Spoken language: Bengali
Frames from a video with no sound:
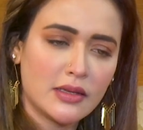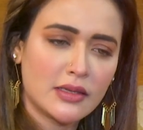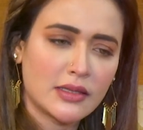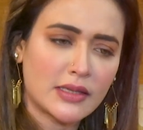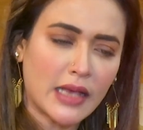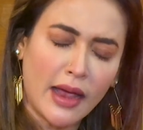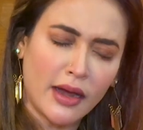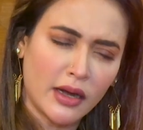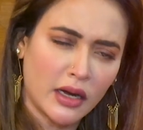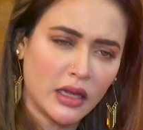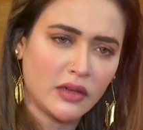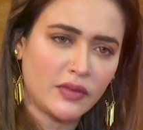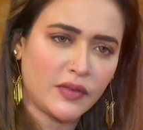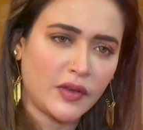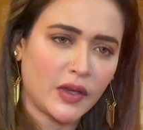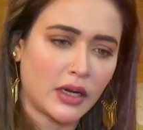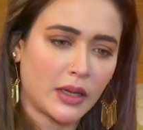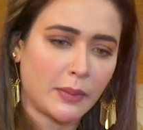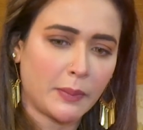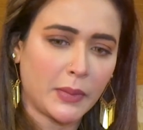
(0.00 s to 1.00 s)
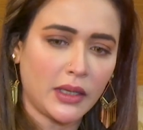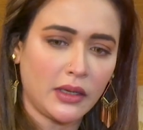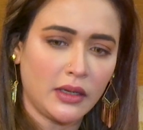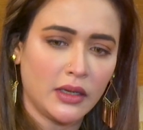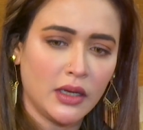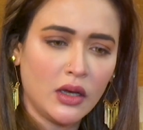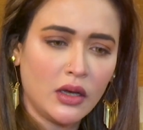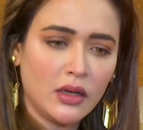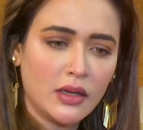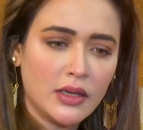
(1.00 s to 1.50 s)
জাহের আলভিয়ার আমি
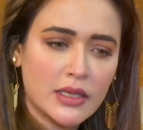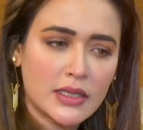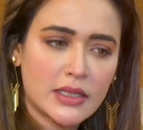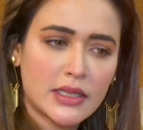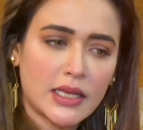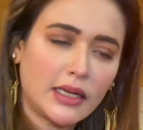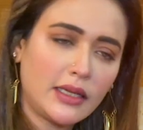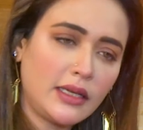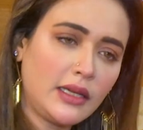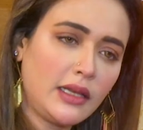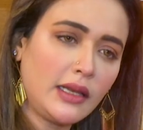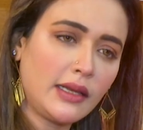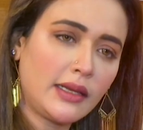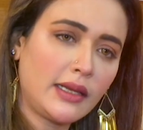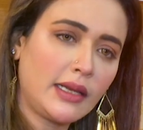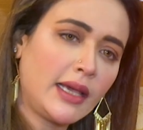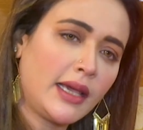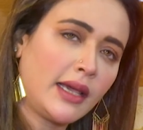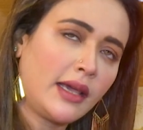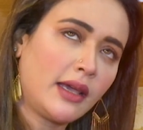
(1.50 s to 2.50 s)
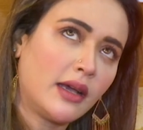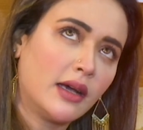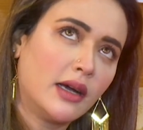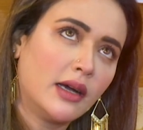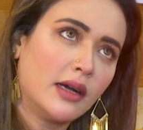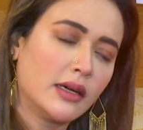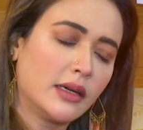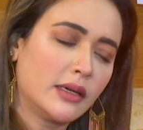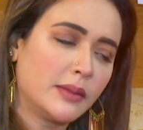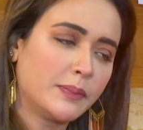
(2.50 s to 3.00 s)
সাডেনলি
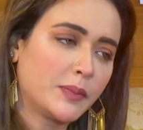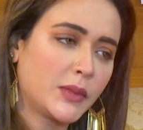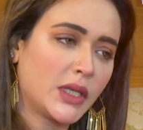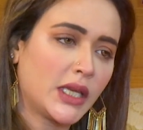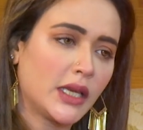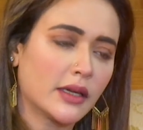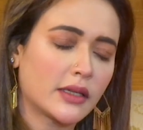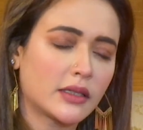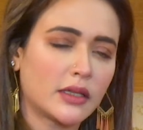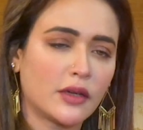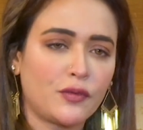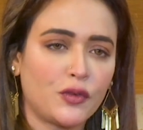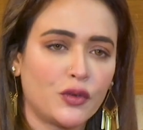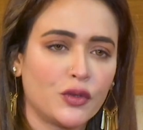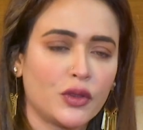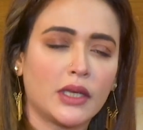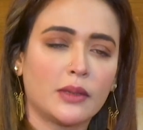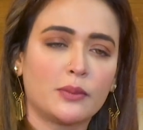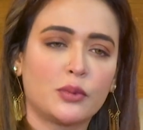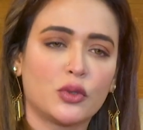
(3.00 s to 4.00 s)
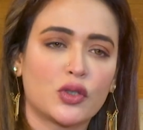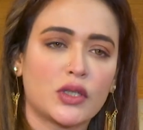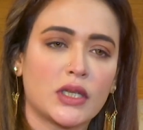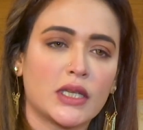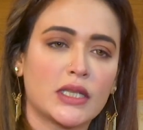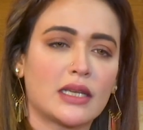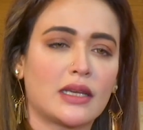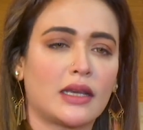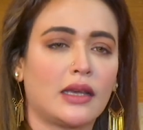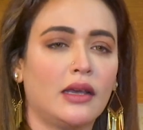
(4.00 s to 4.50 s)
ডিরেক্টর ফোন দিয়ে
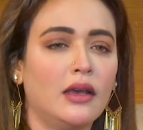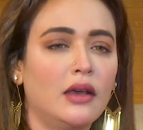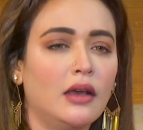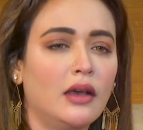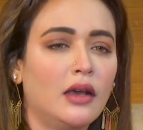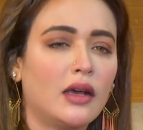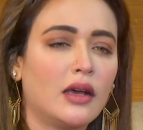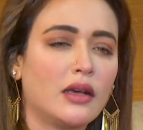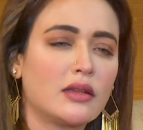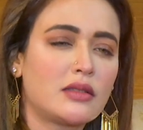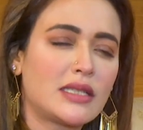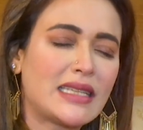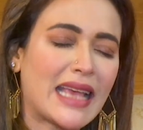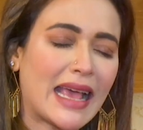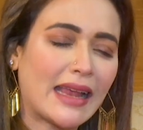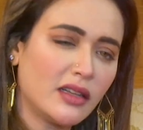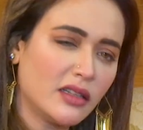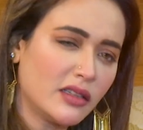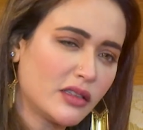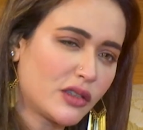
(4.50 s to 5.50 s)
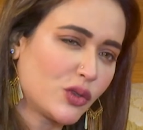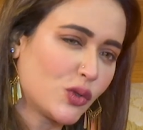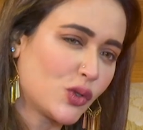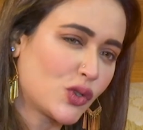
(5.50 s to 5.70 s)
বলছে যে চ্যানেল তো